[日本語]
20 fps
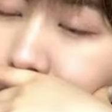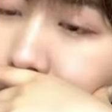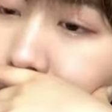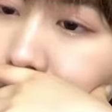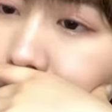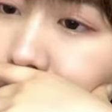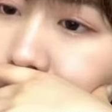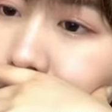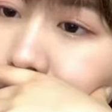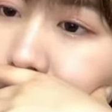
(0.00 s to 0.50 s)

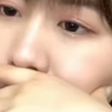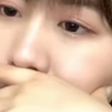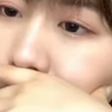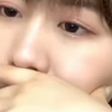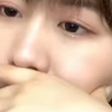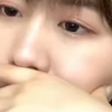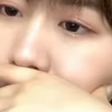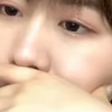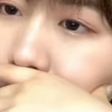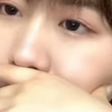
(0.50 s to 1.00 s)
国立大
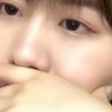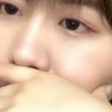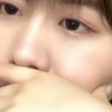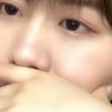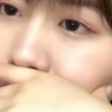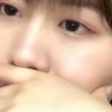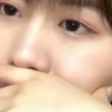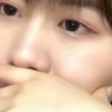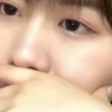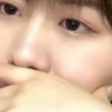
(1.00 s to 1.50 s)
ホール座りや
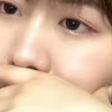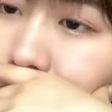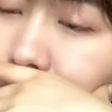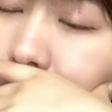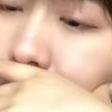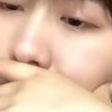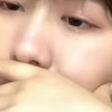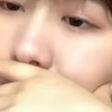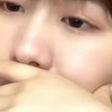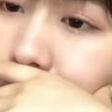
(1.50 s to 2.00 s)
すかった。
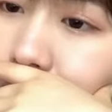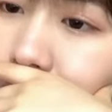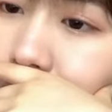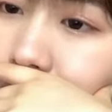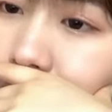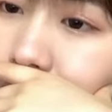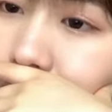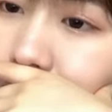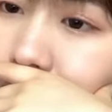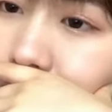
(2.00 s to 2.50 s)
ああ
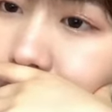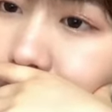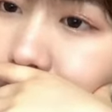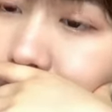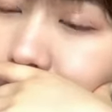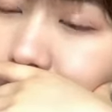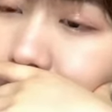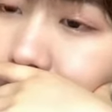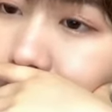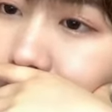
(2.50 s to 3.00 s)
いいですね。
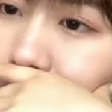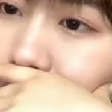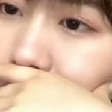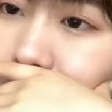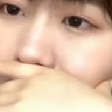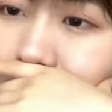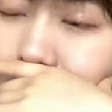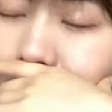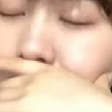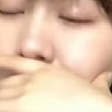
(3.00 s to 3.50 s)

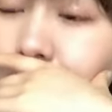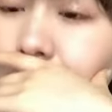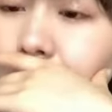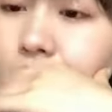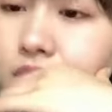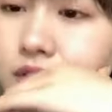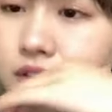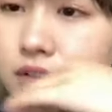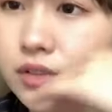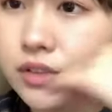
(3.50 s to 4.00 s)
椅子はなん
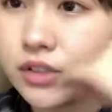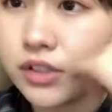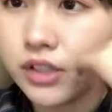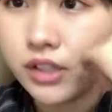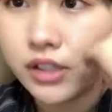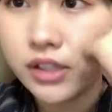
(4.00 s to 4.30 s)
かすごい